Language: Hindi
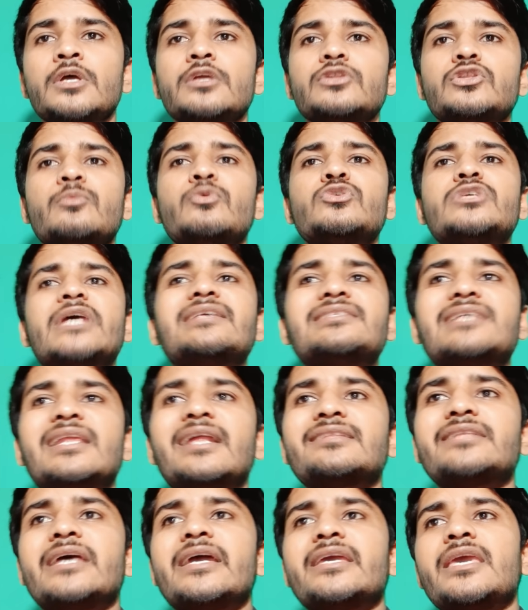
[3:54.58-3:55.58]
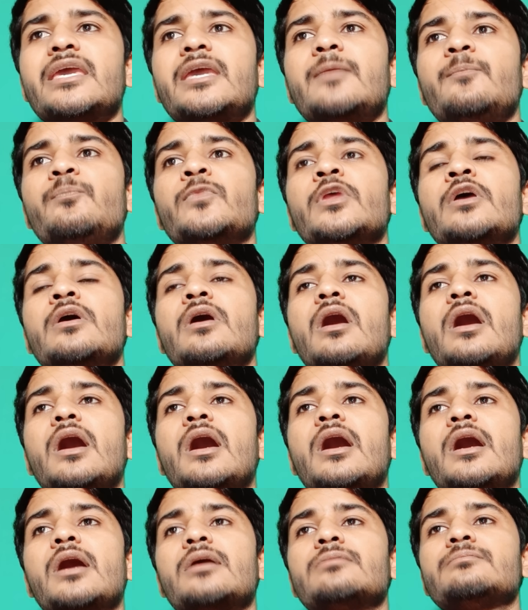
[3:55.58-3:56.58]
तो मुझे ऐसा लगता है कि
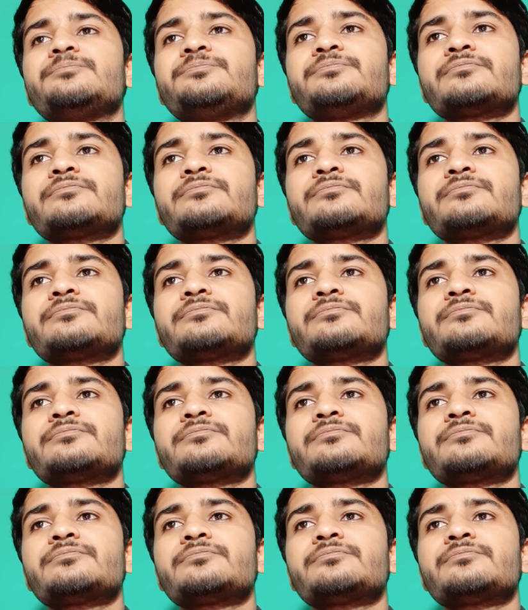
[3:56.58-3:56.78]
आ,